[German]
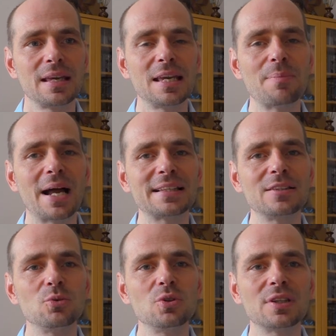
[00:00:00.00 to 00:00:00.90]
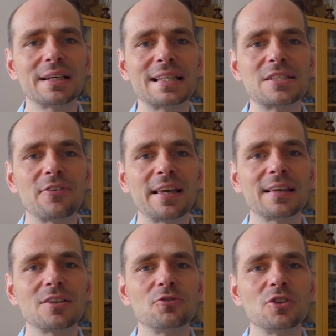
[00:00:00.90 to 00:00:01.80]
In manchen
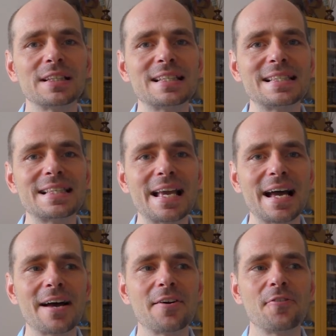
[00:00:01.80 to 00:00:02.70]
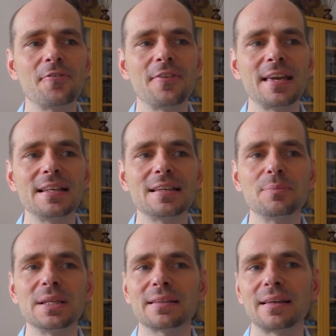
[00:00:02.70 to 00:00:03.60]
Unterrichtsfächern wurde sehr wenig
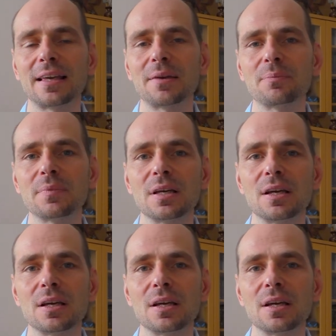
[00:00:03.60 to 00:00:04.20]
mitgegeben